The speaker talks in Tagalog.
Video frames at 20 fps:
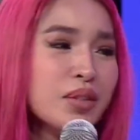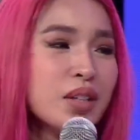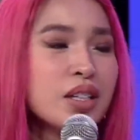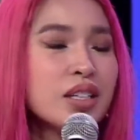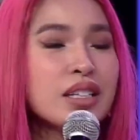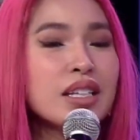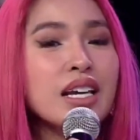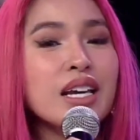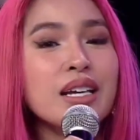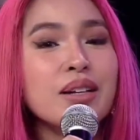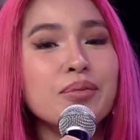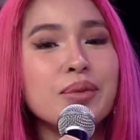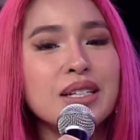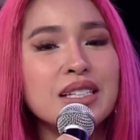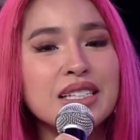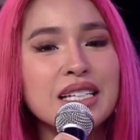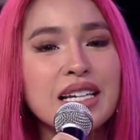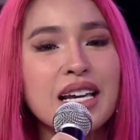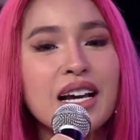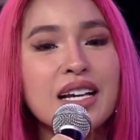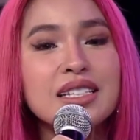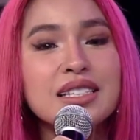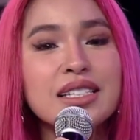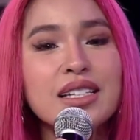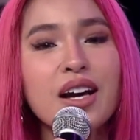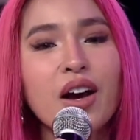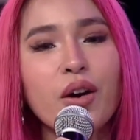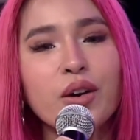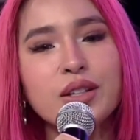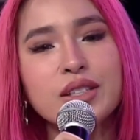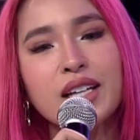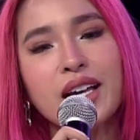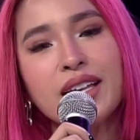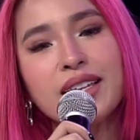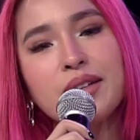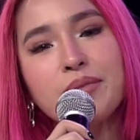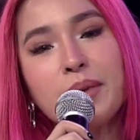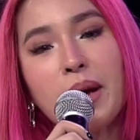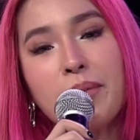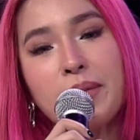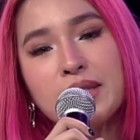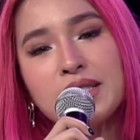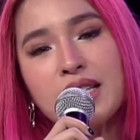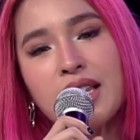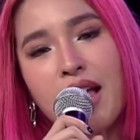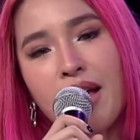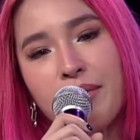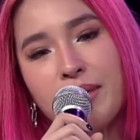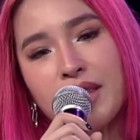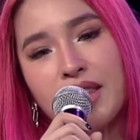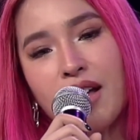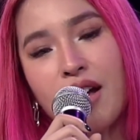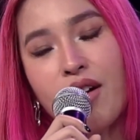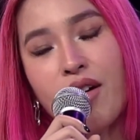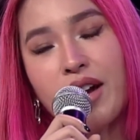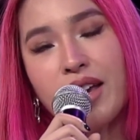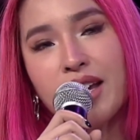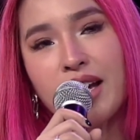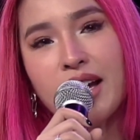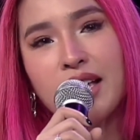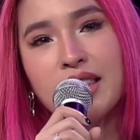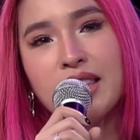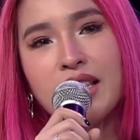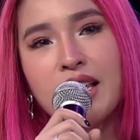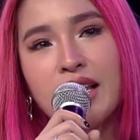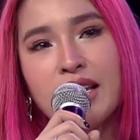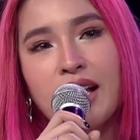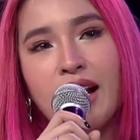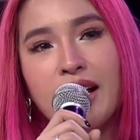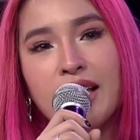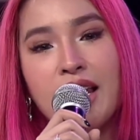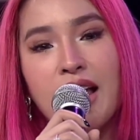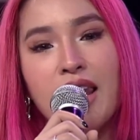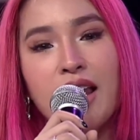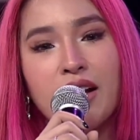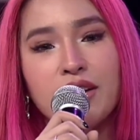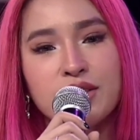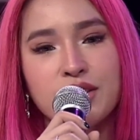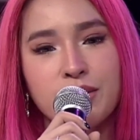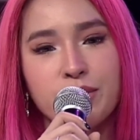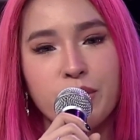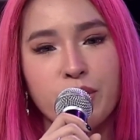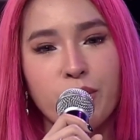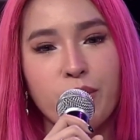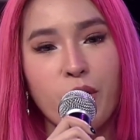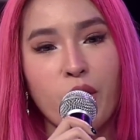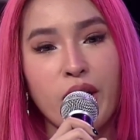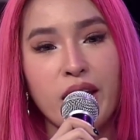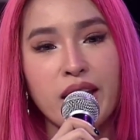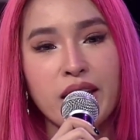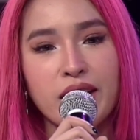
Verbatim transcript: Hindi, masaya kasi ako. Tsaka nagpapasalamat ako kay God na nakilala ko si Buboy.